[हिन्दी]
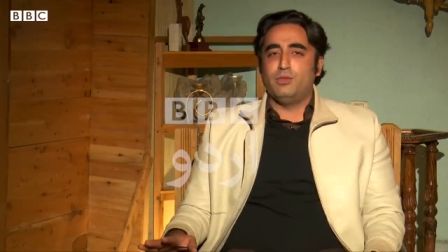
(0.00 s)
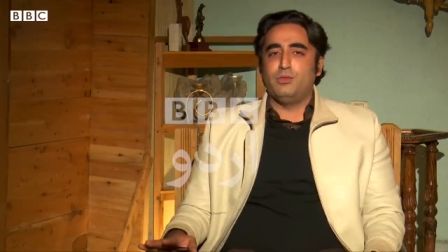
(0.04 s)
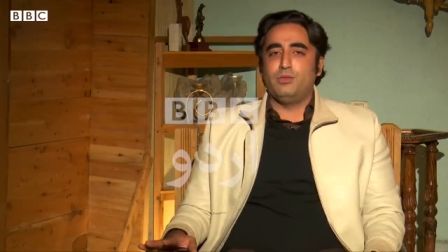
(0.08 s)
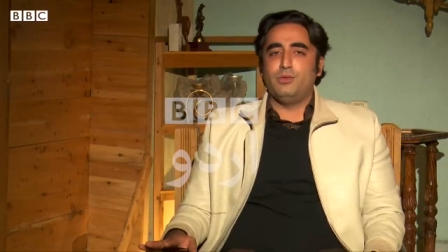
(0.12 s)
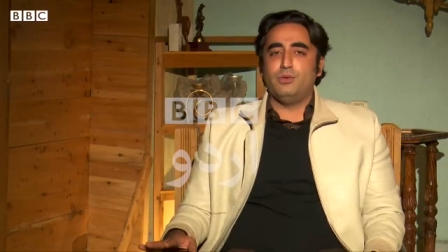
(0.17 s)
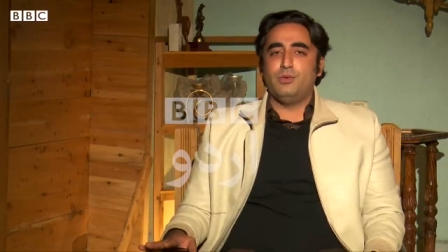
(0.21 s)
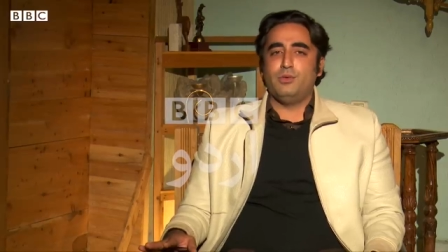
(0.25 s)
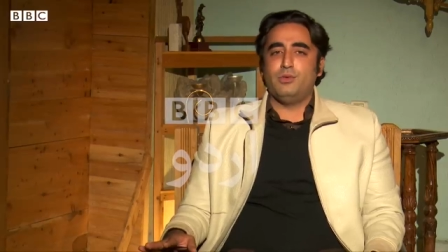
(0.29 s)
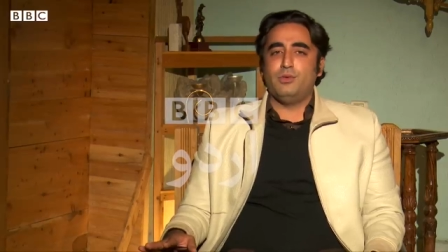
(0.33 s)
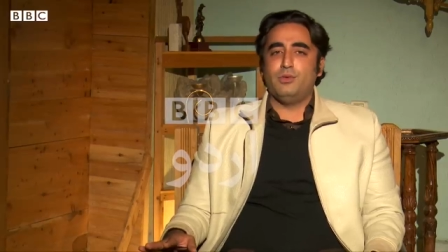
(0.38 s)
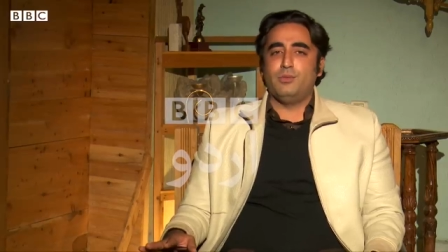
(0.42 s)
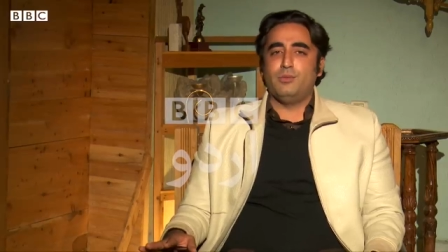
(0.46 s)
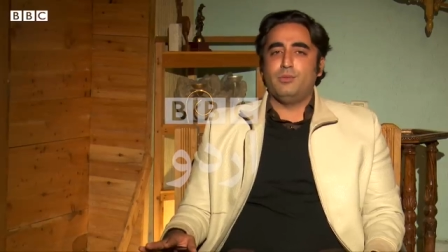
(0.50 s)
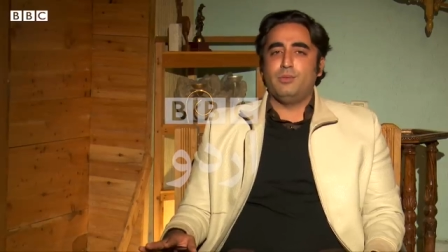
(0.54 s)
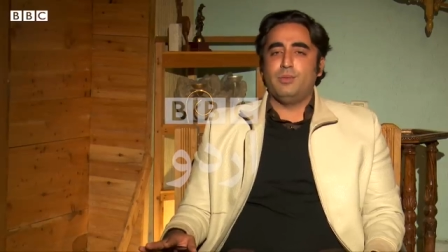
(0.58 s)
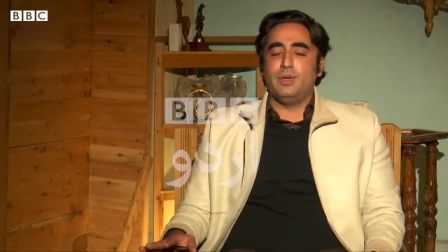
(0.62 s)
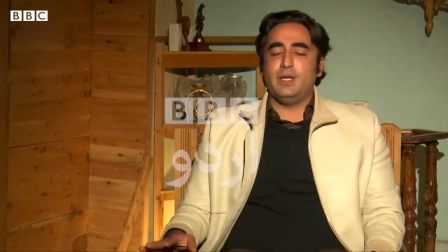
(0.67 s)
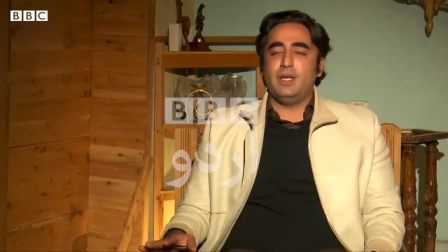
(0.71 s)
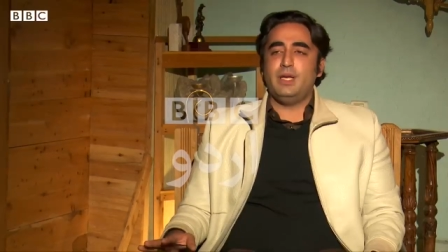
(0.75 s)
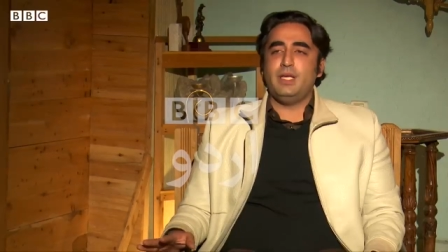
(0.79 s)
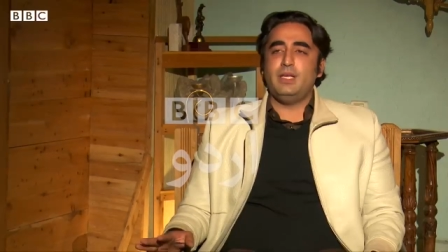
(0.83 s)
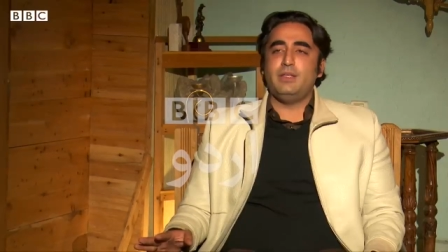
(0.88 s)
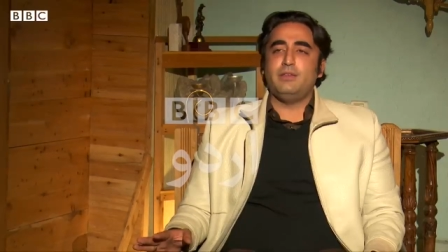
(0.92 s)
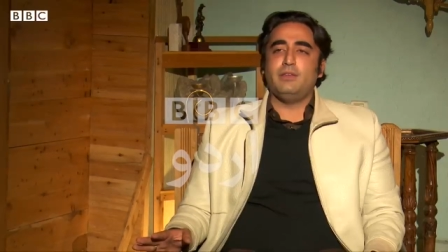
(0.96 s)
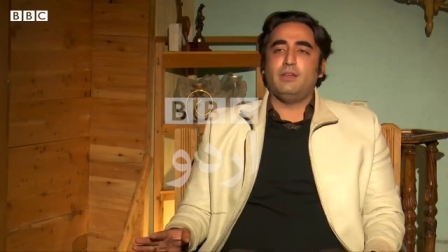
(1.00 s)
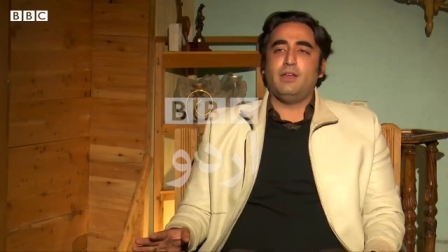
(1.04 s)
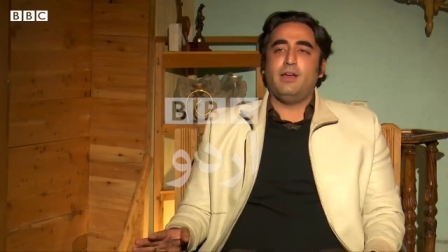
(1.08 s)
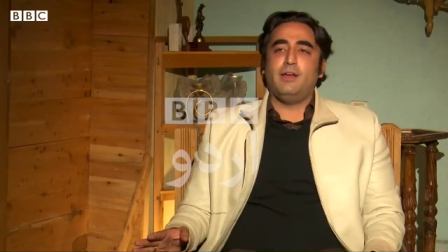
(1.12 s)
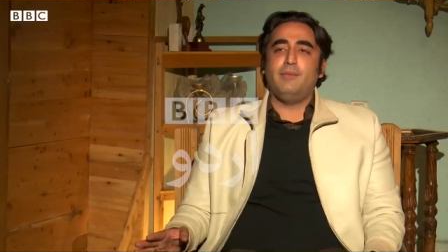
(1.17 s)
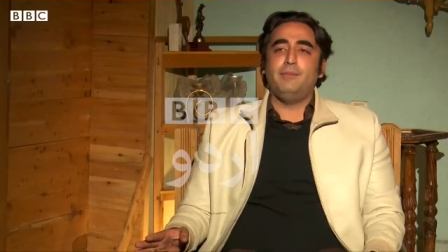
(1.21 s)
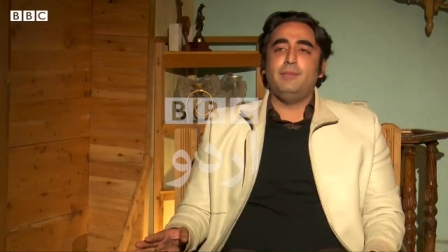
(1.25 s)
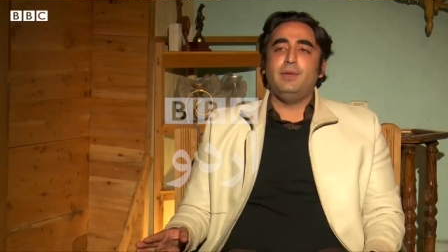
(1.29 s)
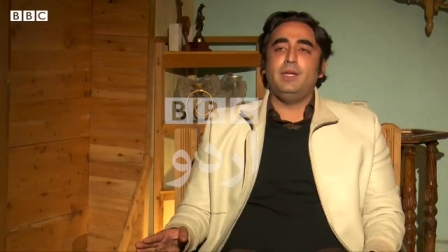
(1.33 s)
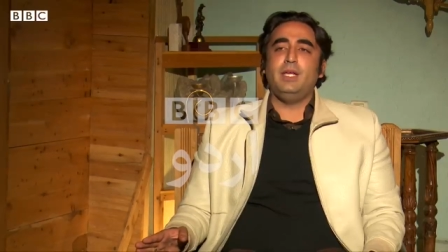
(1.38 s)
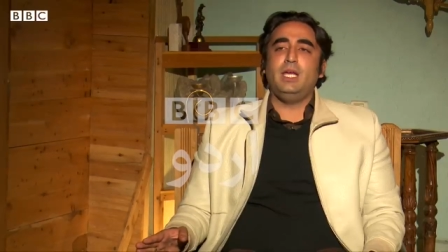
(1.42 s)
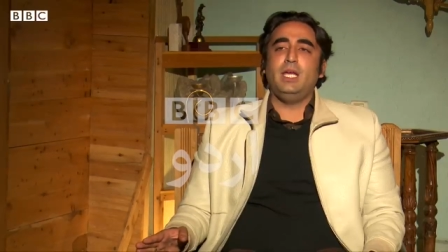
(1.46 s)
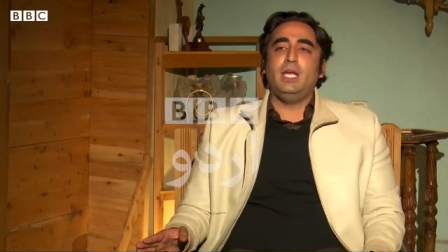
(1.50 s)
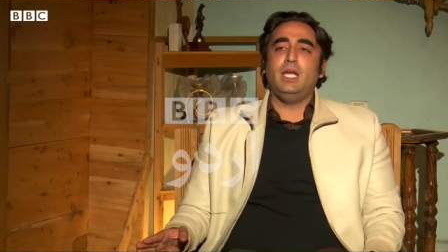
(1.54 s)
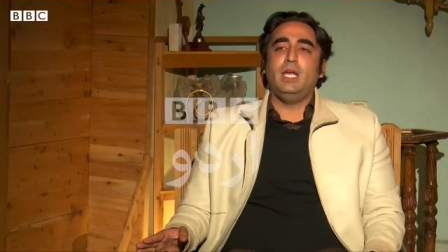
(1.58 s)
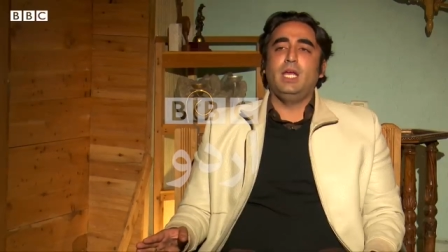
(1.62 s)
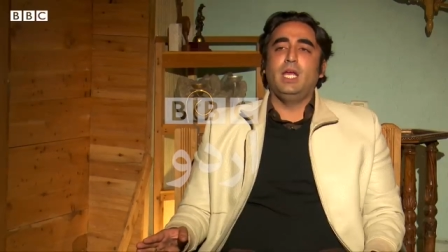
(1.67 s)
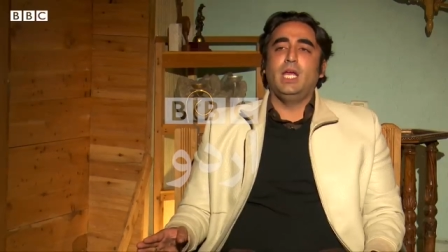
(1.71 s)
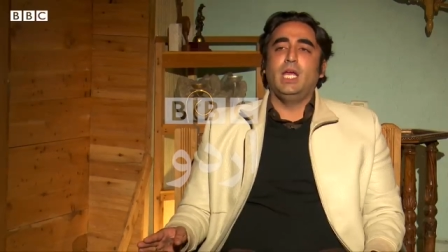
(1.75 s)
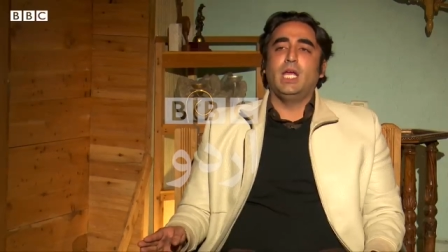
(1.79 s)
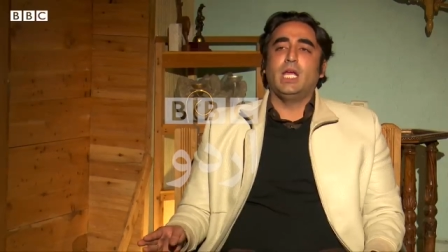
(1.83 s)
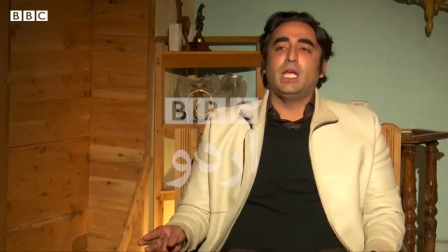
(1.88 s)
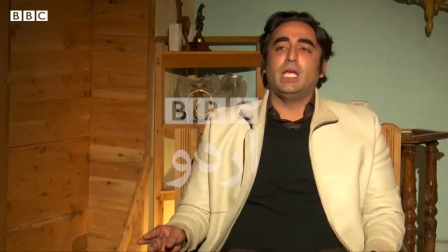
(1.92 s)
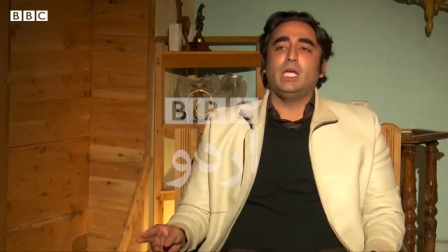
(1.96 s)
तो मेरे सामने
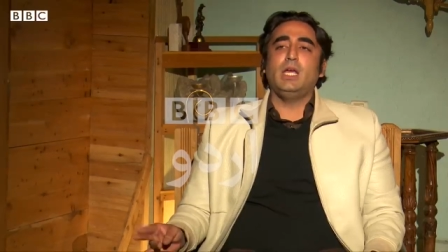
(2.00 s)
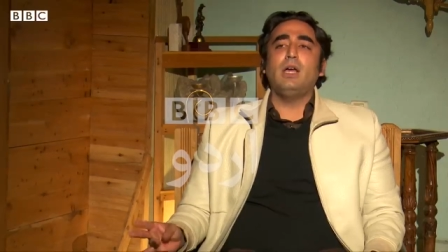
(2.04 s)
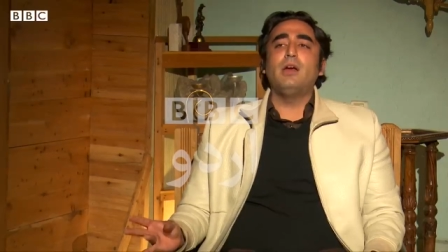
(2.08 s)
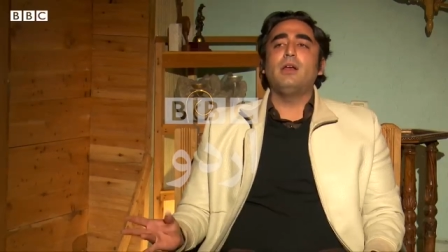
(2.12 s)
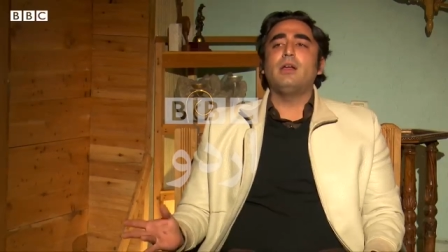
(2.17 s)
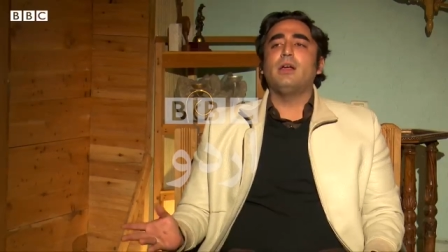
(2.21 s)
क्या